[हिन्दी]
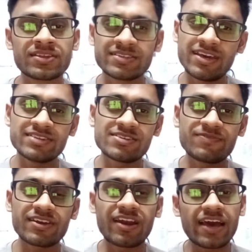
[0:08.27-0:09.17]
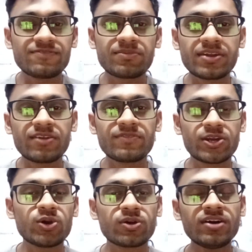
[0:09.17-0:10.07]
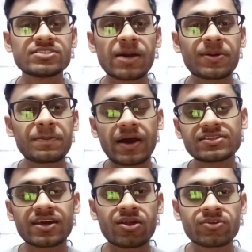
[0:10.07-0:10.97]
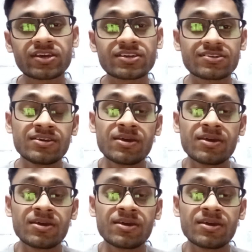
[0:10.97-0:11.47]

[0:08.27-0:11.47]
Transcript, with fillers: ये सिर्फ एक लाइव अपडेट वीडियो होगा जहाँ पर हम बात कर रहे होंगे कि